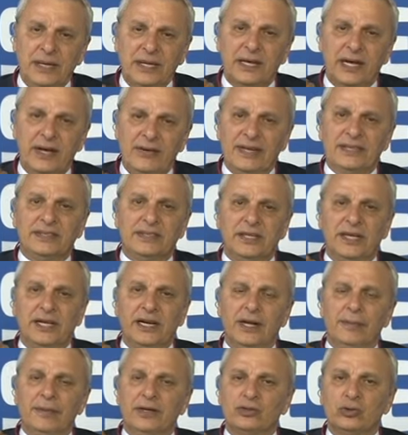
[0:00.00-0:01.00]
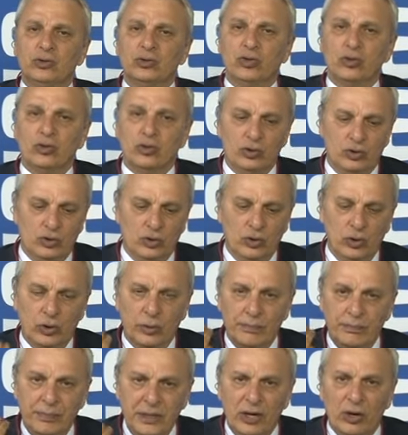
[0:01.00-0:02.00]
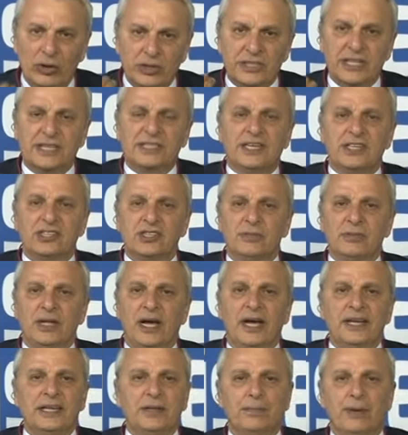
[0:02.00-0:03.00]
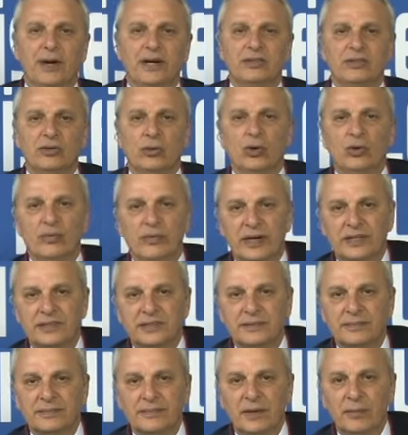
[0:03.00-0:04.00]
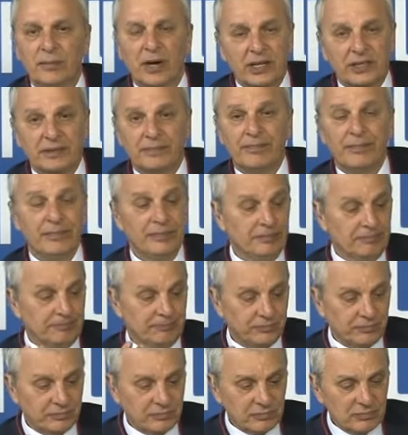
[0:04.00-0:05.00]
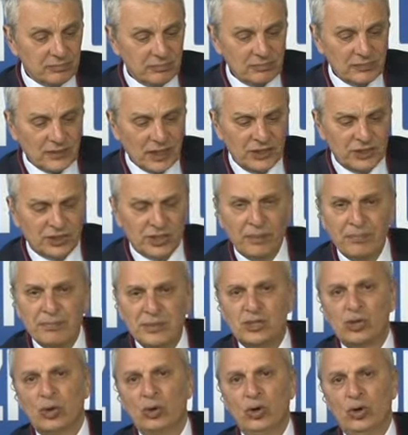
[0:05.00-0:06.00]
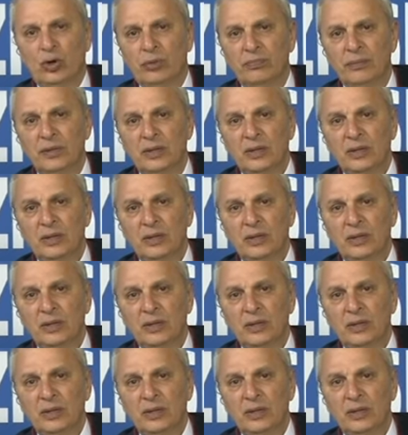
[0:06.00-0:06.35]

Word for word: evet diyene hemen şu soruyu soruyorum. Bir önceki seçimde hangi partiye oy verdin? Bakın samimi söylüyorum.